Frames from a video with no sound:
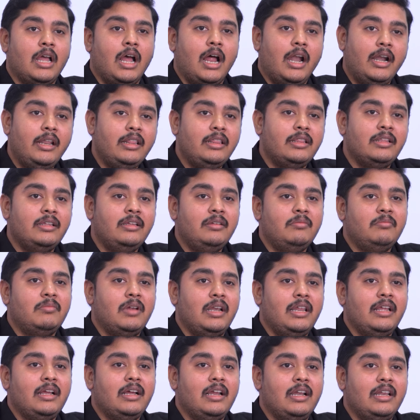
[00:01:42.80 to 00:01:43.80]
அடுத்து
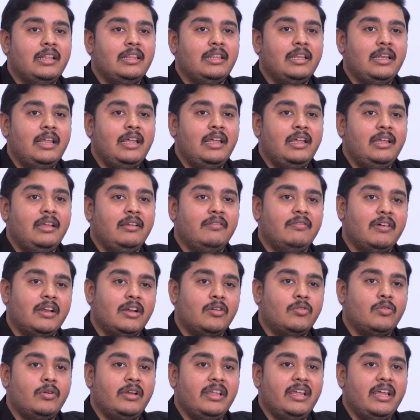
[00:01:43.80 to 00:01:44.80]
மழை காலத்தில்
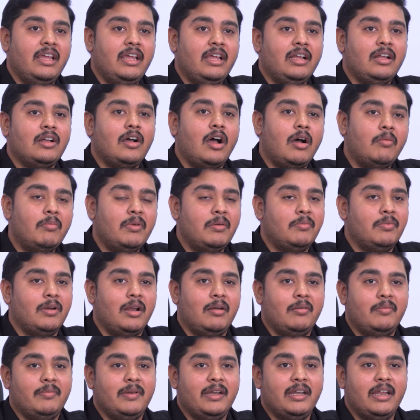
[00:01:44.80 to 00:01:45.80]
வரக்கூடிய காமன்
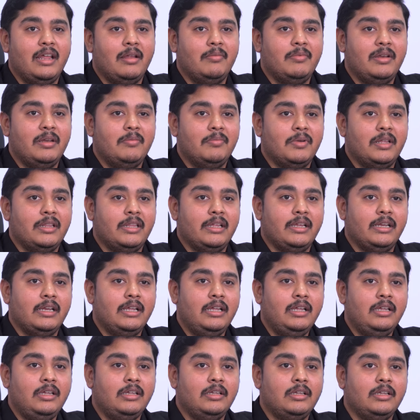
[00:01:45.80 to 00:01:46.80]
ப்ராப்ளம் என்ன அப்படின்னு பார்த்தீங்கன்னா
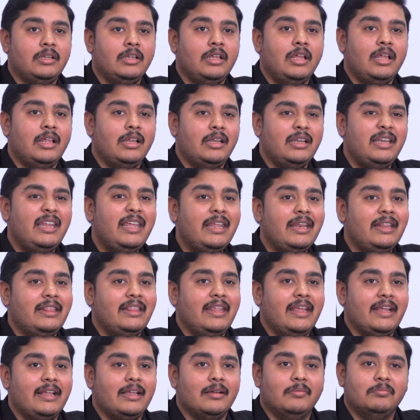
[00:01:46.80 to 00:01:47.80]

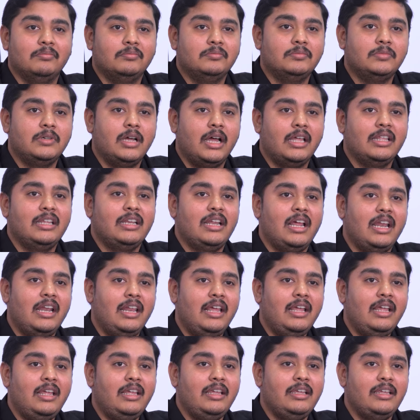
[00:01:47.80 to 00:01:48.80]
நீர்த்தேக்கம் அதனால்
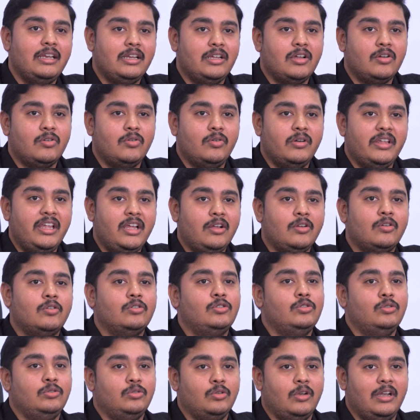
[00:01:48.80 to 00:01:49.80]
இருக்கக்கூடிய
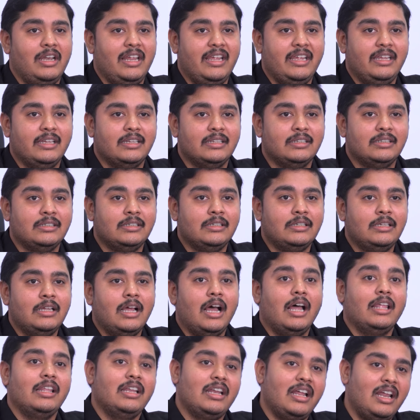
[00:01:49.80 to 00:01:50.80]
கொசு தொல்லை
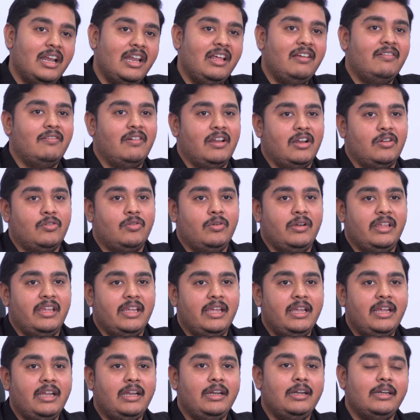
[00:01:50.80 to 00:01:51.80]
அதனால் வரக்கூடிய
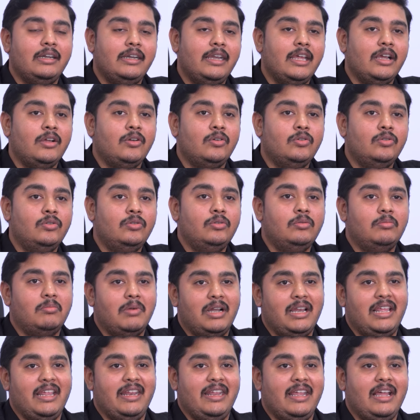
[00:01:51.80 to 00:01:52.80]
டெங்கு
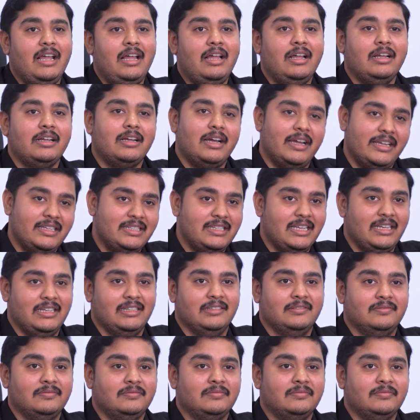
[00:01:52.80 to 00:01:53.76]
மலேரியா காய்ச்சல்